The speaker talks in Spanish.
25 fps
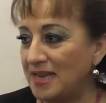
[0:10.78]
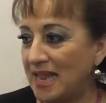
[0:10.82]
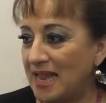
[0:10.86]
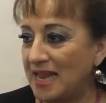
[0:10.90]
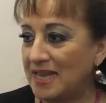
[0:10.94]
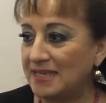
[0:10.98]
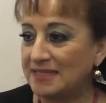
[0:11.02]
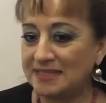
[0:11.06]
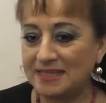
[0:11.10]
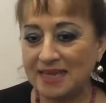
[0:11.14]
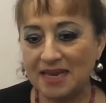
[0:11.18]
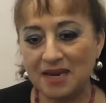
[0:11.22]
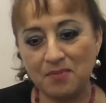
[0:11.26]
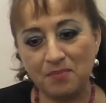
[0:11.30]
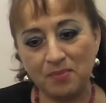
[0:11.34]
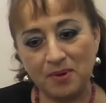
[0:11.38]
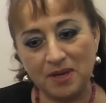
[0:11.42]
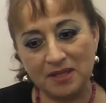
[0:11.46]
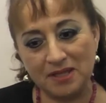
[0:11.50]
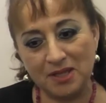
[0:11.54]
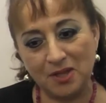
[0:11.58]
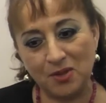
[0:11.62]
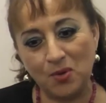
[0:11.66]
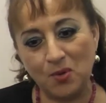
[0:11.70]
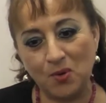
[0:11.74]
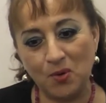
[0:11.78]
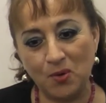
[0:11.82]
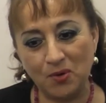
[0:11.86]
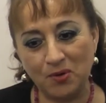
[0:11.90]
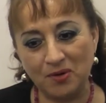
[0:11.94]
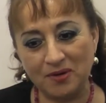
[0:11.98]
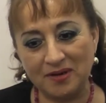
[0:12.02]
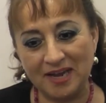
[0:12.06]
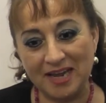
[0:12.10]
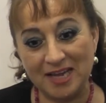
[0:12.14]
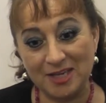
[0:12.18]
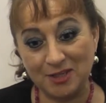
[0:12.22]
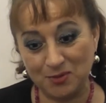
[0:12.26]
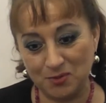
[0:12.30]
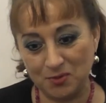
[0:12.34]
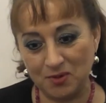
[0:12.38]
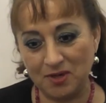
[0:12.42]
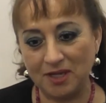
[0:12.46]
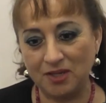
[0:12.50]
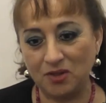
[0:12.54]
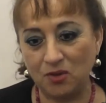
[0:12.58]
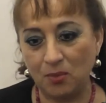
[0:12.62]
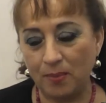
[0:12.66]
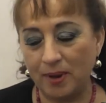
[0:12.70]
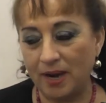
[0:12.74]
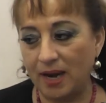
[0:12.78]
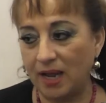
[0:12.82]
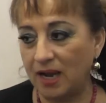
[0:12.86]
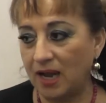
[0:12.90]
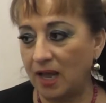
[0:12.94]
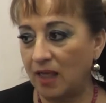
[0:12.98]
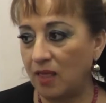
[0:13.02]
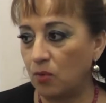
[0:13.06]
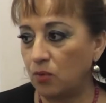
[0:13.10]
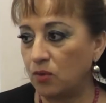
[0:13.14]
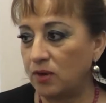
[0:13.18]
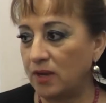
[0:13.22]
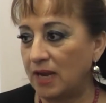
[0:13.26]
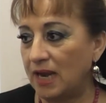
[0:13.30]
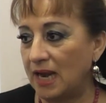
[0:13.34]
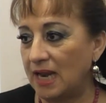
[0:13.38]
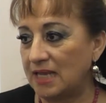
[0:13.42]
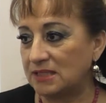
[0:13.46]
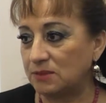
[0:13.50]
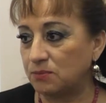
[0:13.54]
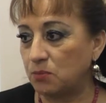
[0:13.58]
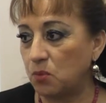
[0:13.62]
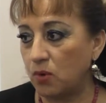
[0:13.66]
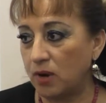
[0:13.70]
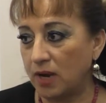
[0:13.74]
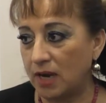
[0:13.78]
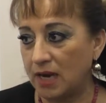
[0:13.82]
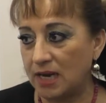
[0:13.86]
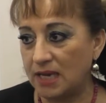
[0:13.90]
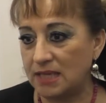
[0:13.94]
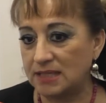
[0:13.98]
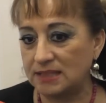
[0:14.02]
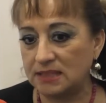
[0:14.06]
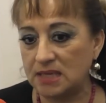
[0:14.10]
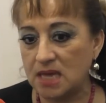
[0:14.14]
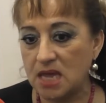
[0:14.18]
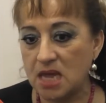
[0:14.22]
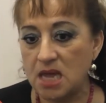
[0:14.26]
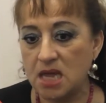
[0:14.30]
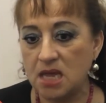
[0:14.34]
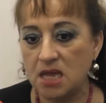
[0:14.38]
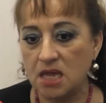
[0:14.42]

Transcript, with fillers: El ser emprendedor es un reto para cada una de las mujeres